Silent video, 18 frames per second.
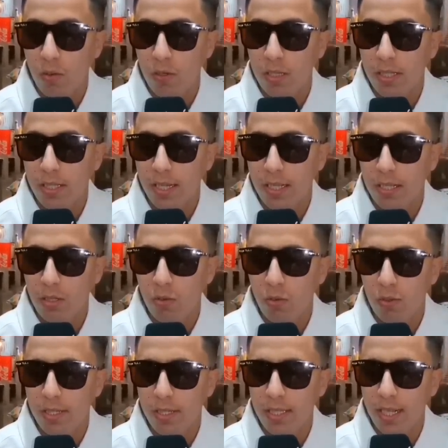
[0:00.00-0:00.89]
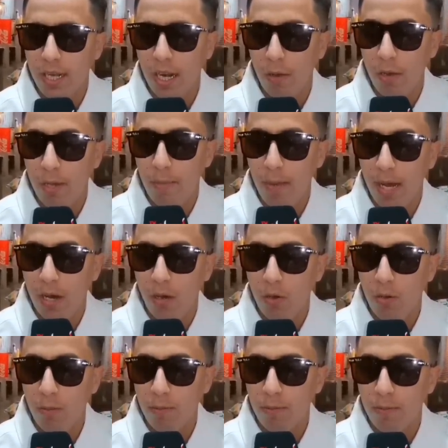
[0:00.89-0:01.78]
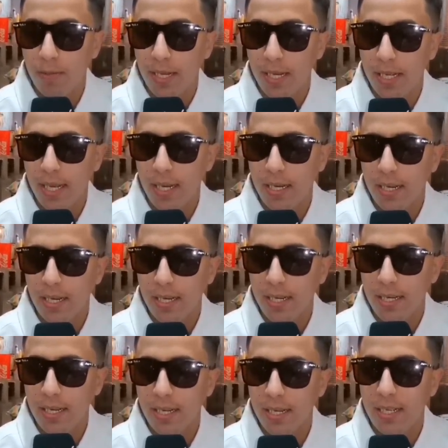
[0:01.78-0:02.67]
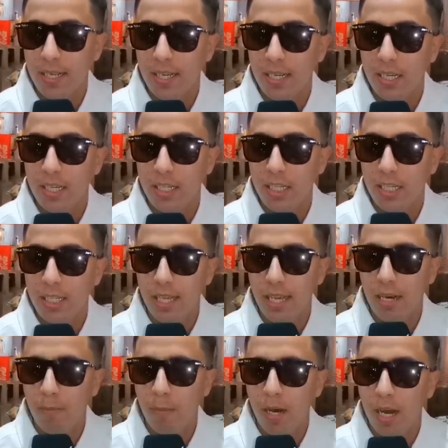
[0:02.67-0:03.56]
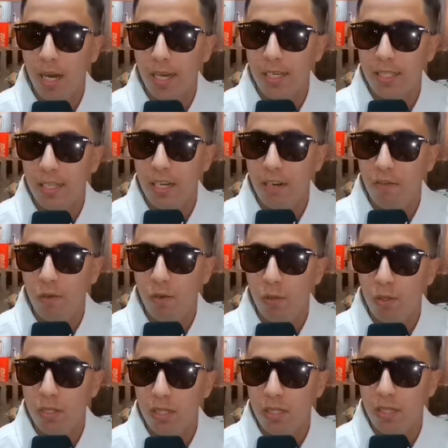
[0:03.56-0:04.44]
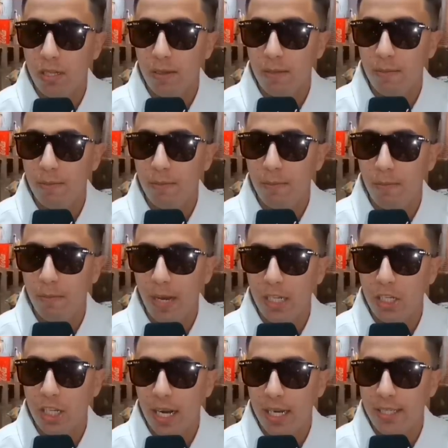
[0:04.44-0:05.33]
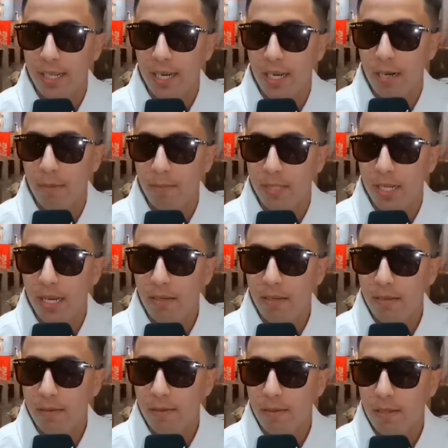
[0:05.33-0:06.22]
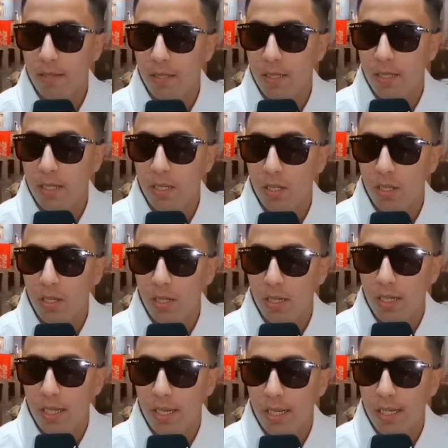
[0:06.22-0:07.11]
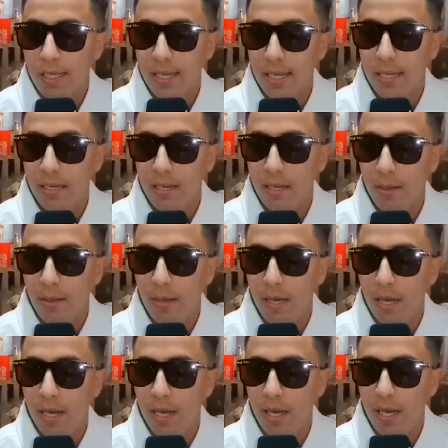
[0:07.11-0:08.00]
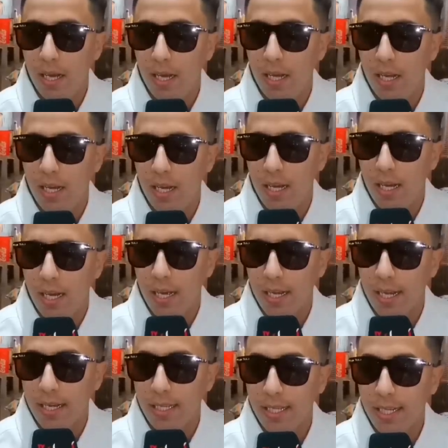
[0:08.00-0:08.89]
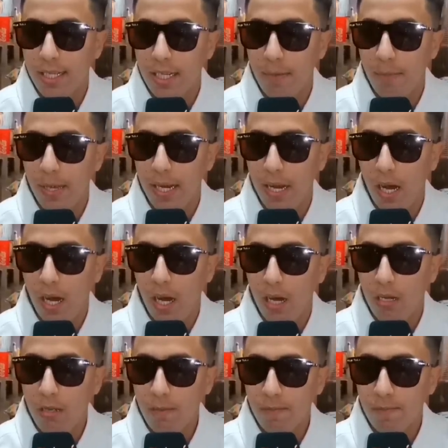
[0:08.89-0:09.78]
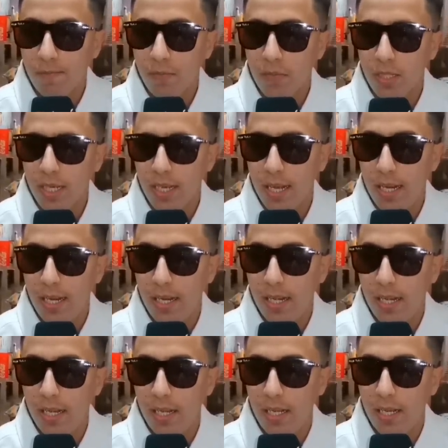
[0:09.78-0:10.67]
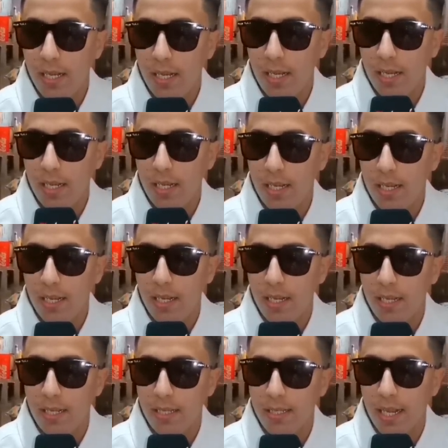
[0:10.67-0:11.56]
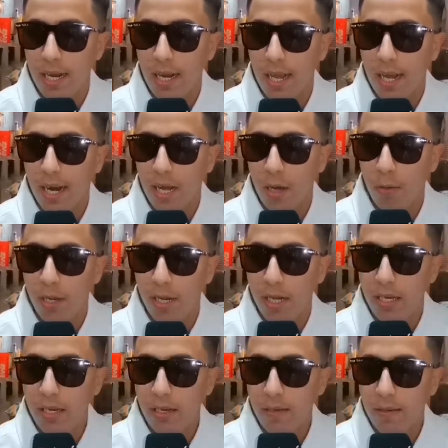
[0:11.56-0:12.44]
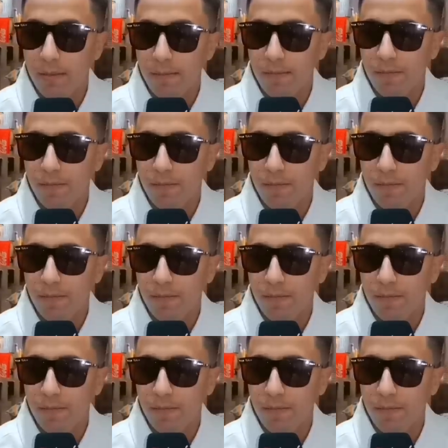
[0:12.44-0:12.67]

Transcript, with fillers: كنت كندوز التراويح معاهم يعني كنشد ديك البركه ديال الفلوس مع الشهر ديال رمضان كان كانت عندي منحه ديال ديال القراويين